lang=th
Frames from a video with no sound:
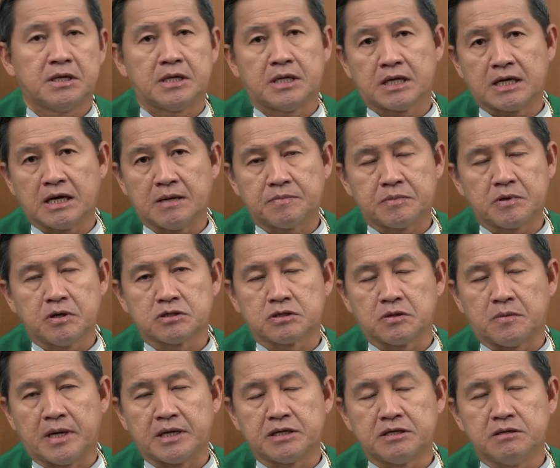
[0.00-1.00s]
นะครับก็ถ
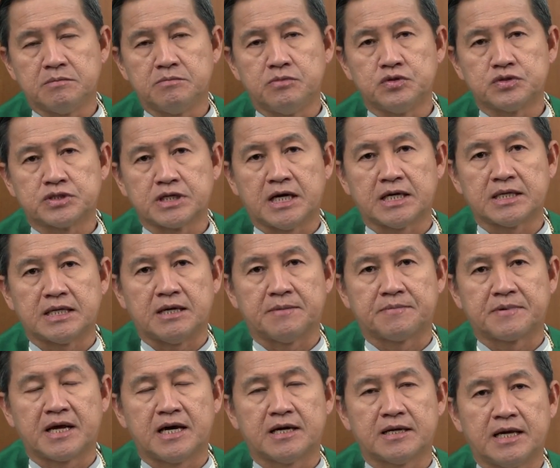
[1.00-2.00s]
วายเครื่องบูชาแด่
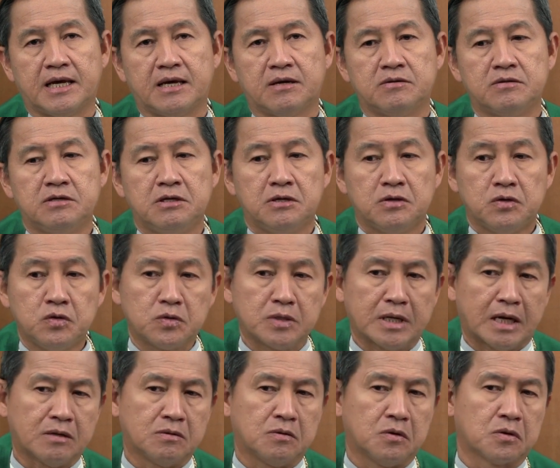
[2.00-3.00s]
พระแล้ว ลูกห
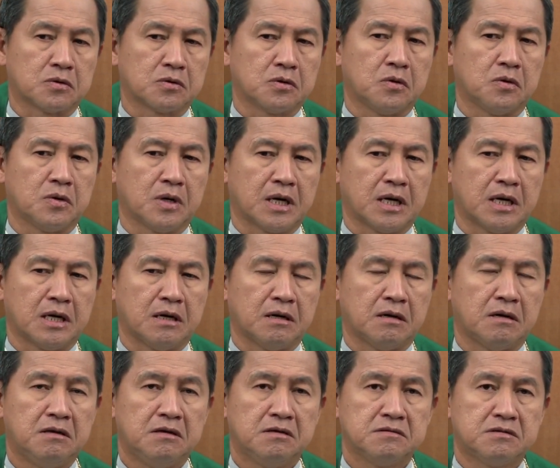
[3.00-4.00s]
ลานของโนอา
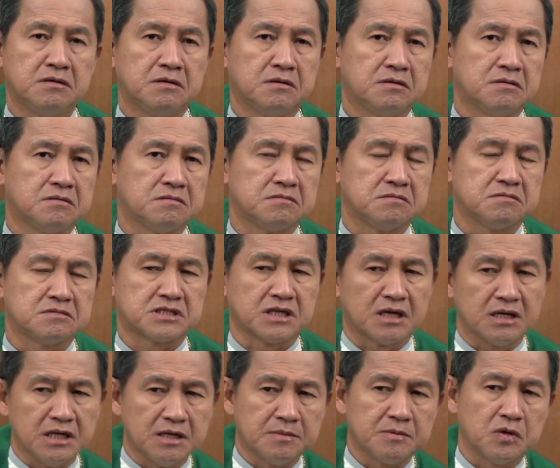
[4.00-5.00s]
ซึ่งจะ
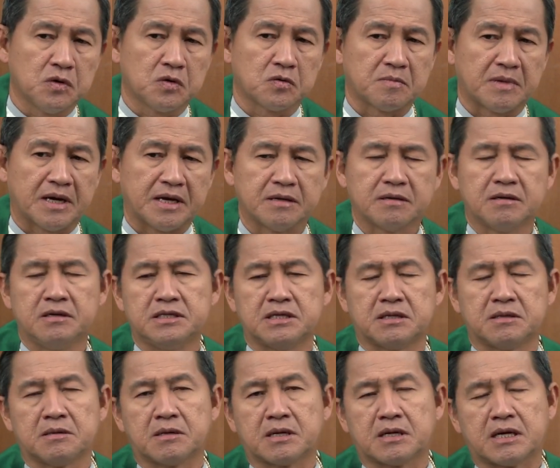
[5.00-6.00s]
เริ่มโลกใหม่ก็ยั
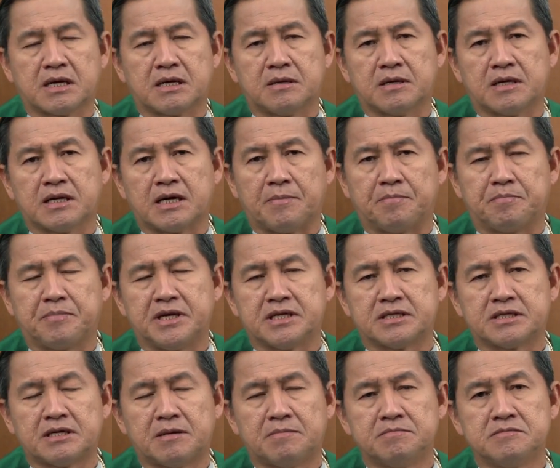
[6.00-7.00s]
งกลับไป
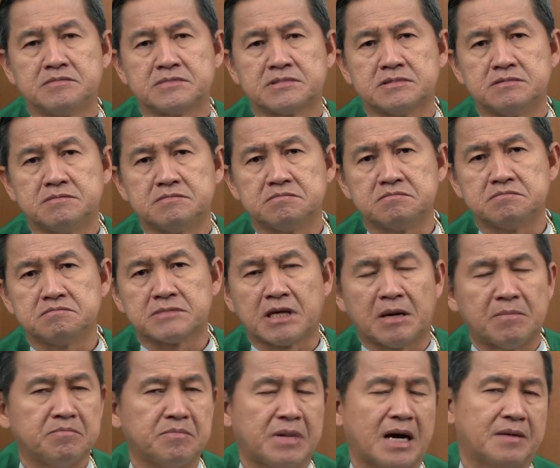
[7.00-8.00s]
ทำ
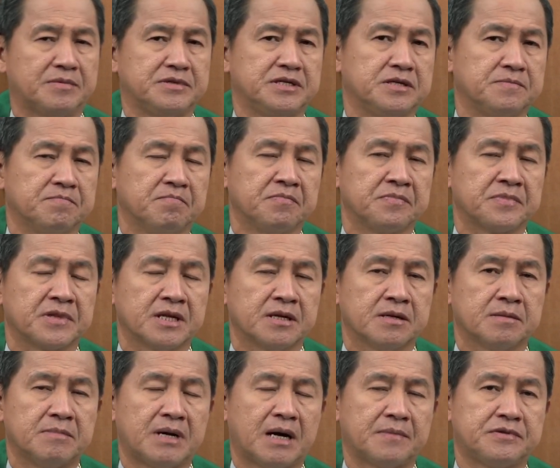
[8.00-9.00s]
ทำบาปอีก
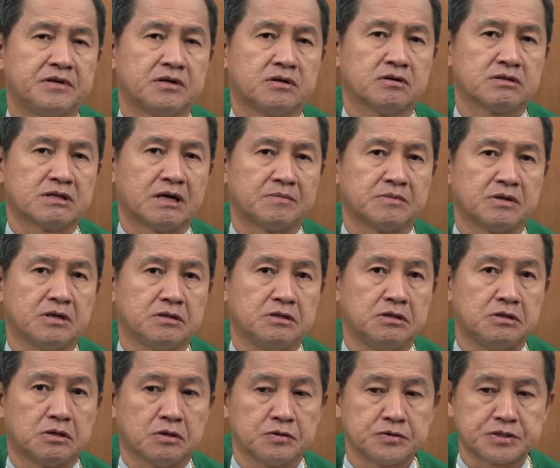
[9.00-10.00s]
บาปที่เขาทำก็คื
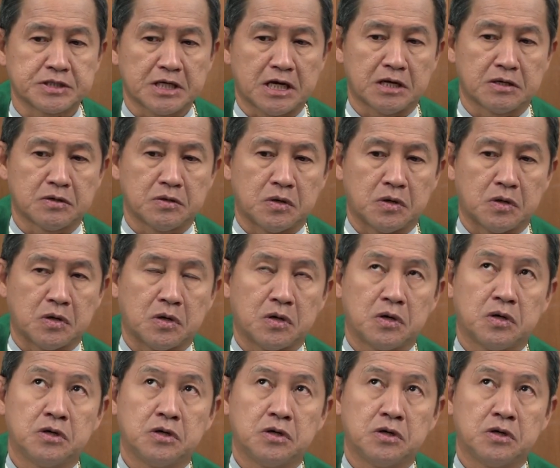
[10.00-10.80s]
อเขาสร้างหอ